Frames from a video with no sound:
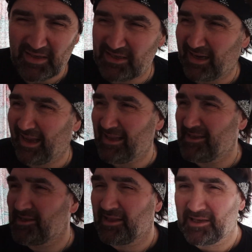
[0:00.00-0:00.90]
Cioè,
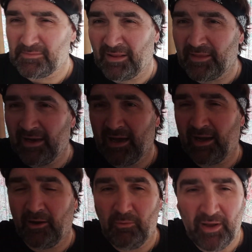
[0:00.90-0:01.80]
ragazzi c'è da
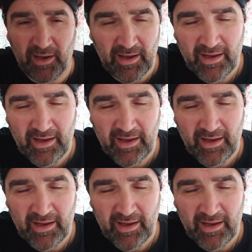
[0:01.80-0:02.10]
smantellare qui,